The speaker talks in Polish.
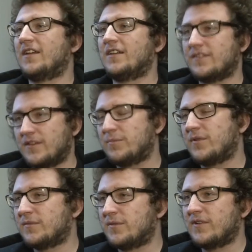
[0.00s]
Jestem po
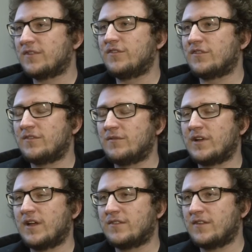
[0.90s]
rozmowach z George'em
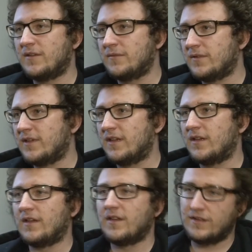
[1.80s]
Lucasem.
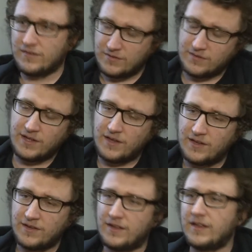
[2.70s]
Jest ok.
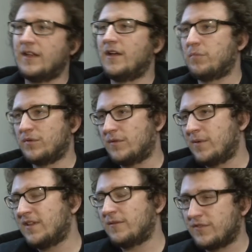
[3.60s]

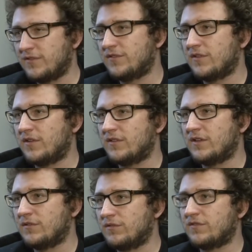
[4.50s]
Podoba nam się w
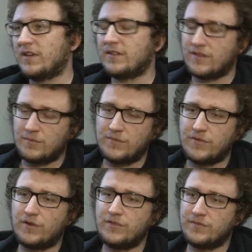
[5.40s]
Zielonej Górze. Chcemy
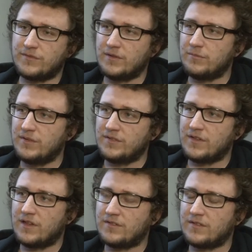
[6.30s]
wchodzić w ten
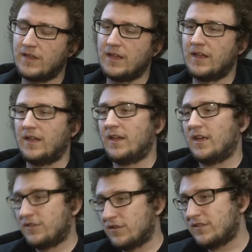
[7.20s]
biznes.
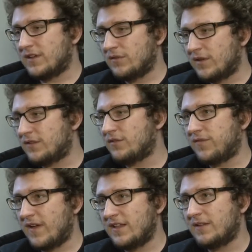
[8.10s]
Zielona Góra to
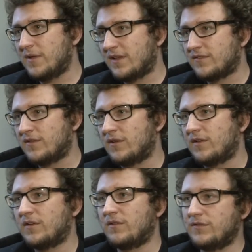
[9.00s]
fajne
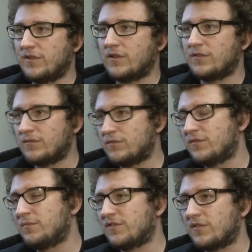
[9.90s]
miasto, ludzie chodzą tu
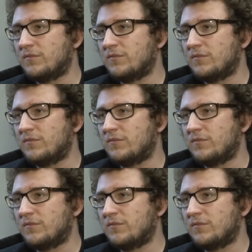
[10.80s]
z myszką